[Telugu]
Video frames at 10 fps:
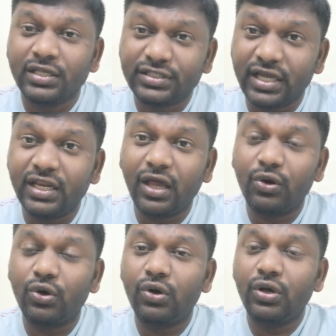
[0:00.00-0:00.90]

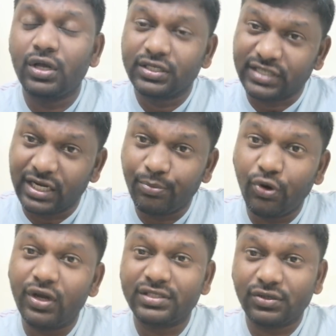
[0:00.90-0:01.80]
చైనాలో
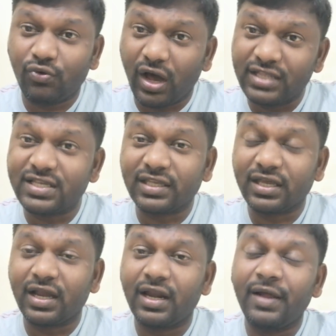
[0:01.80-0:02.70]
చనిపోయే వాళ్ళ సంఖ్య
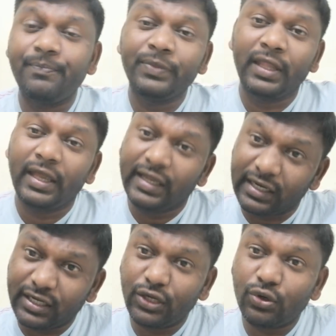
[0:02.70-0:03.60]
కన్నా
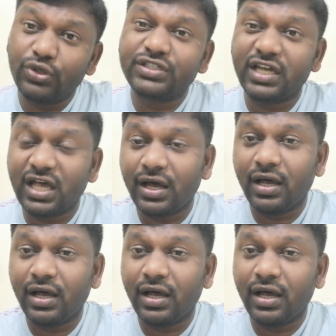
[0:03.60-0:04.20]
ఇటలీలో చైనా